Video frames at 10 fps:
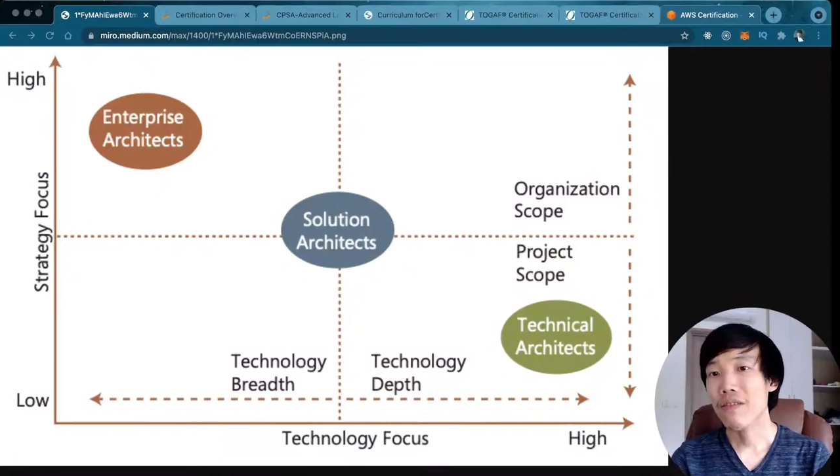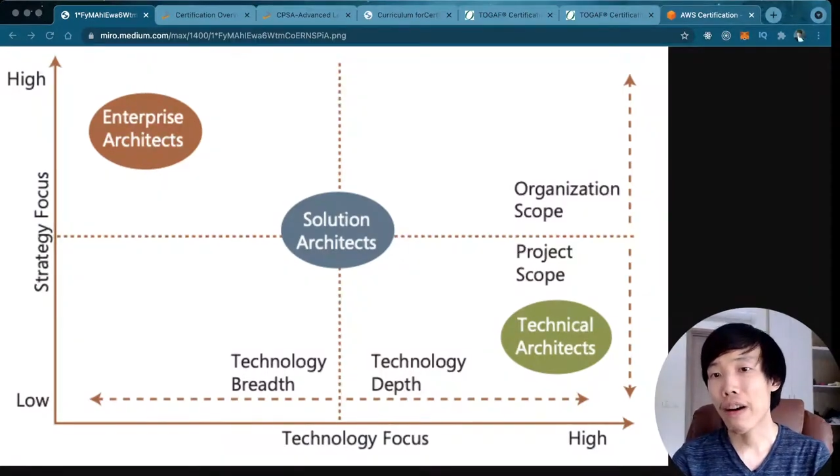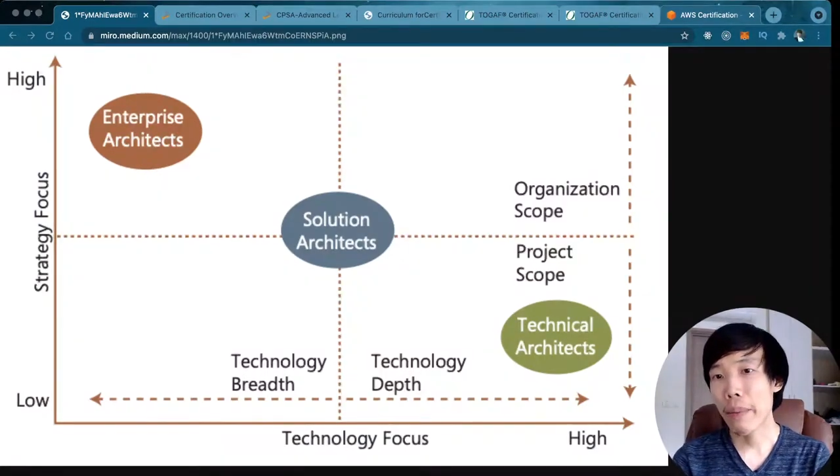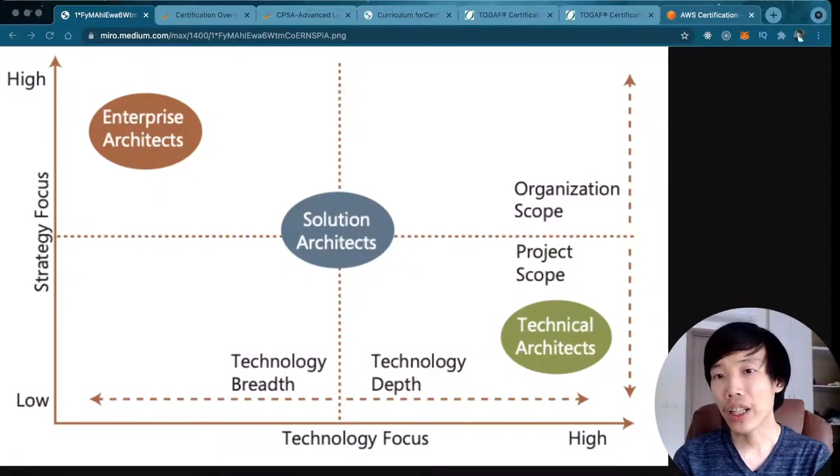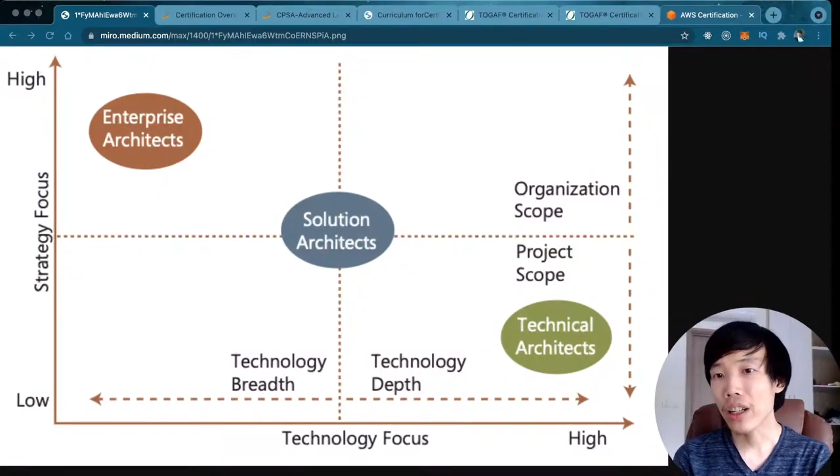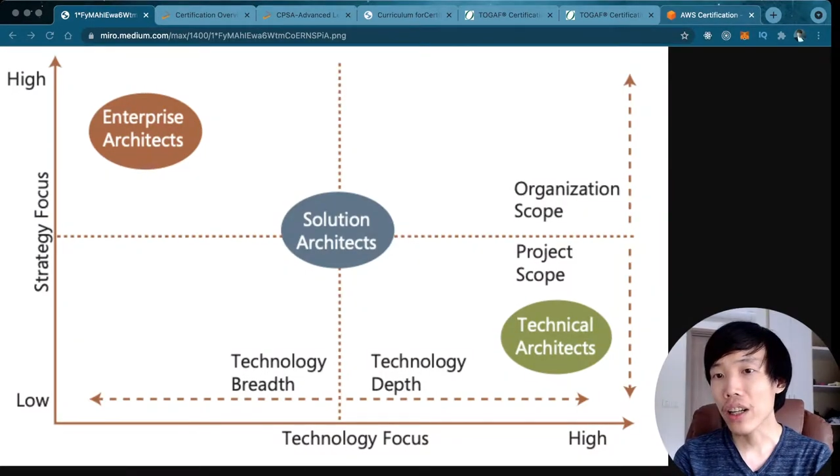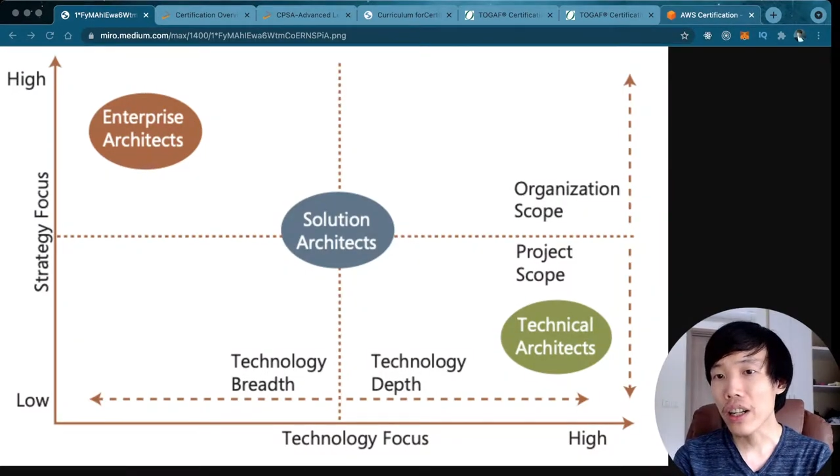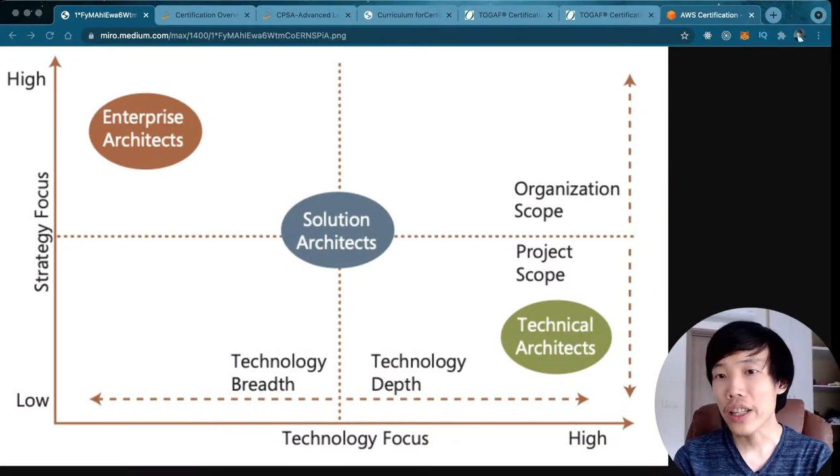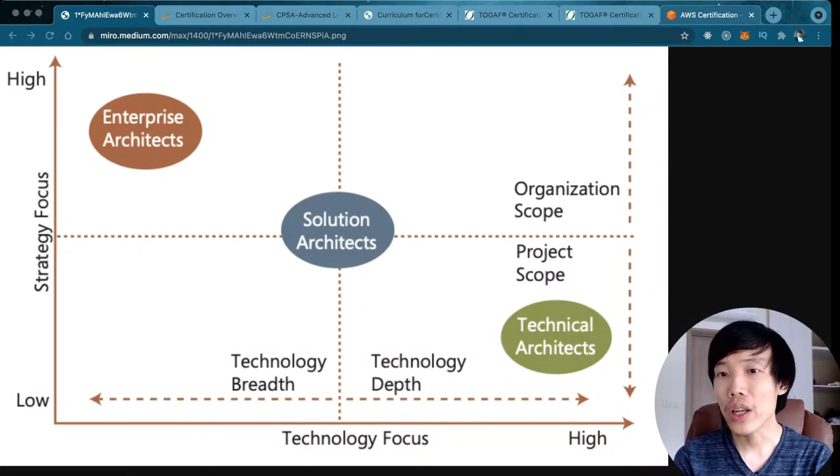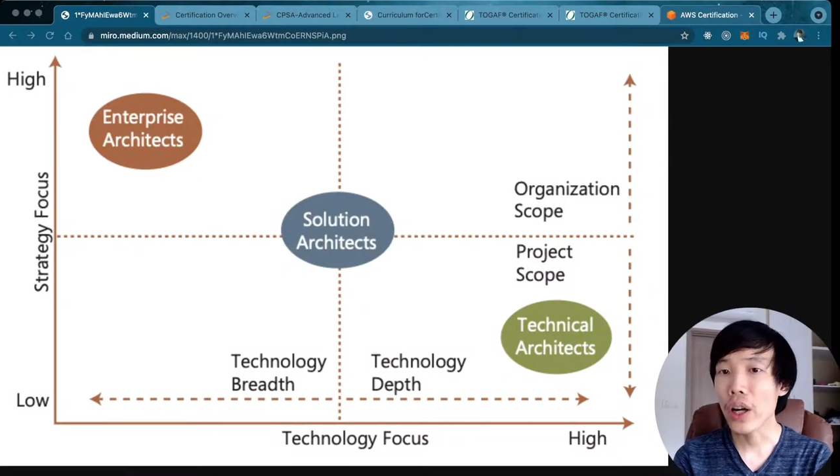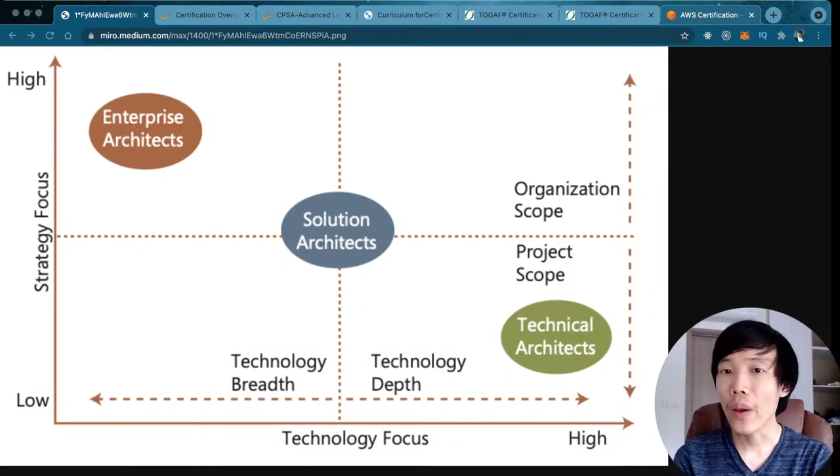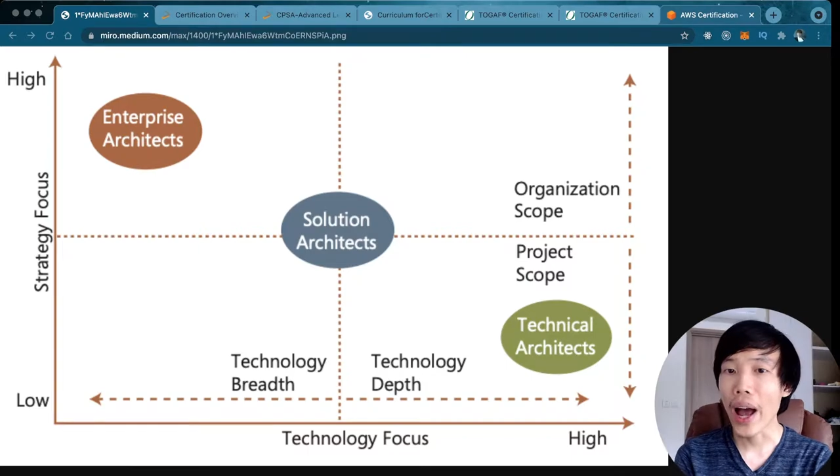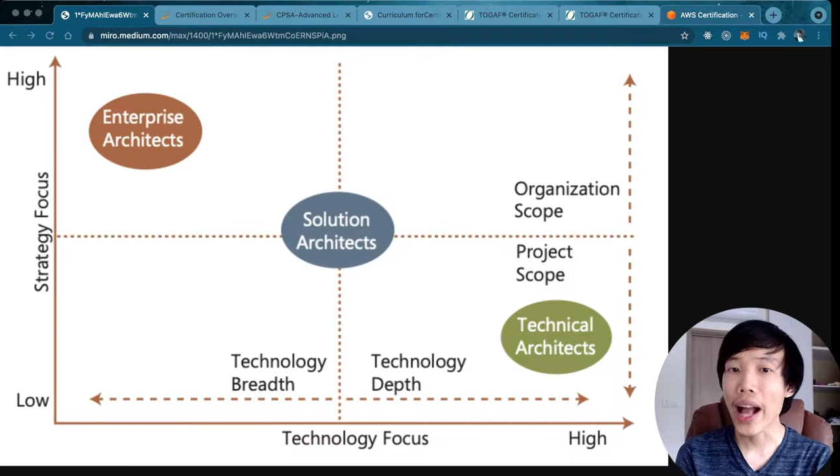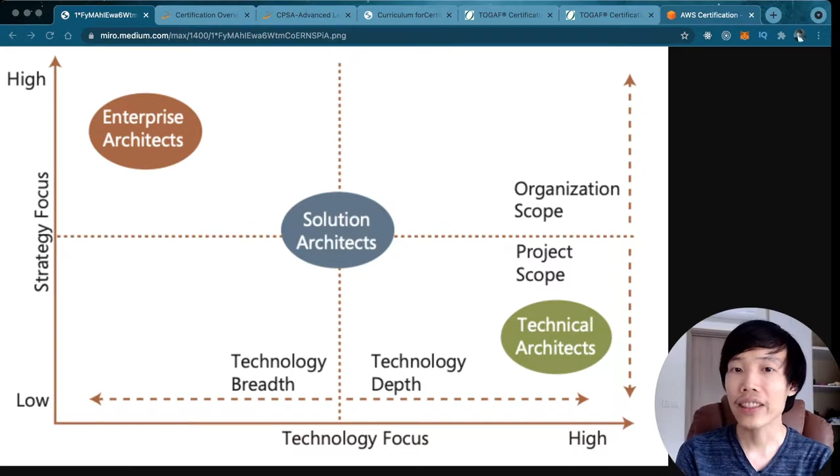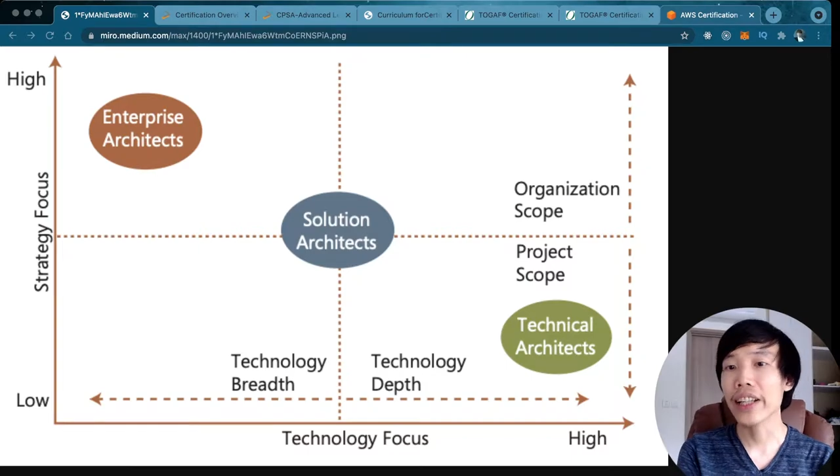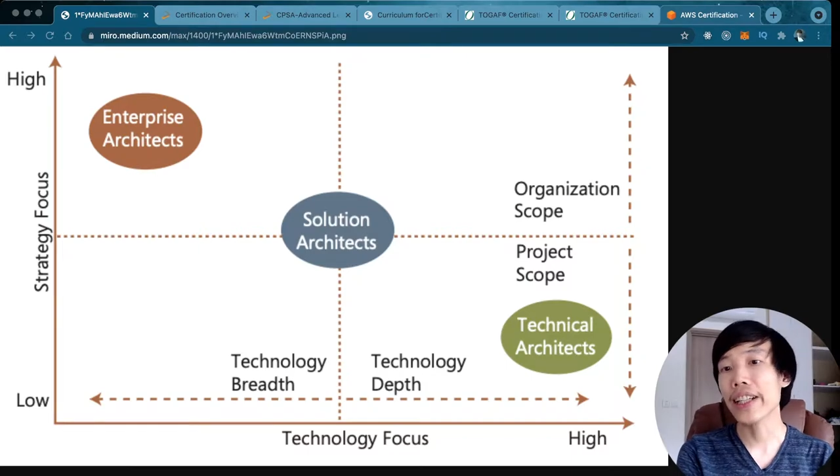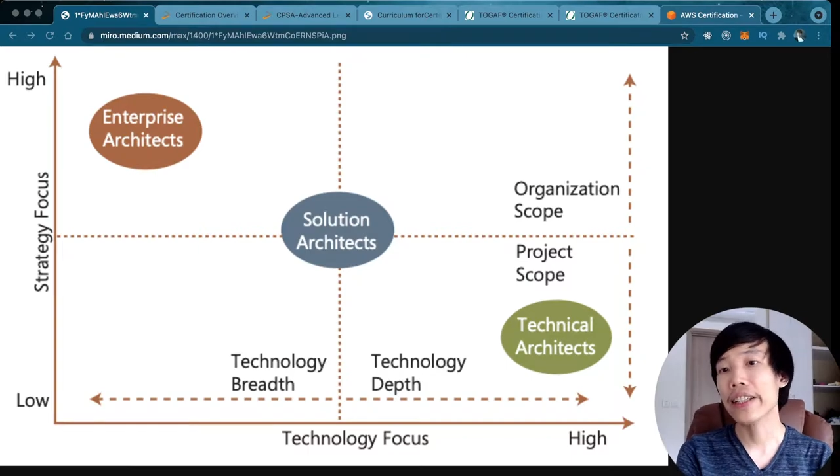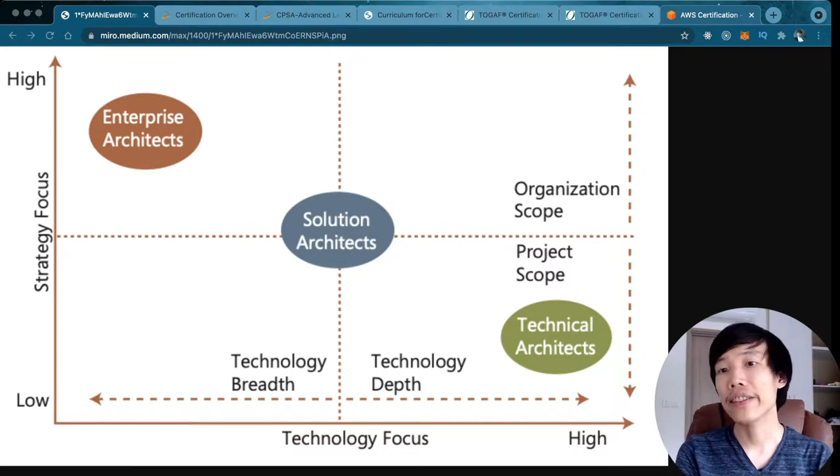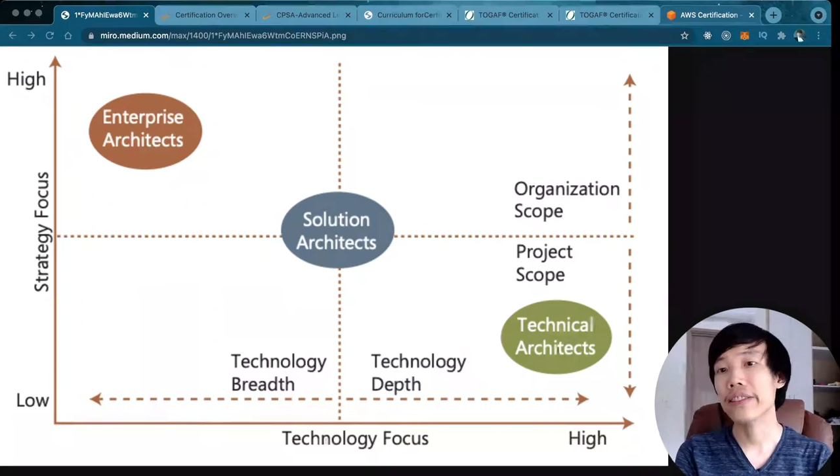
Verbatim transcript: và mình có rất nhiều cái loại architect này.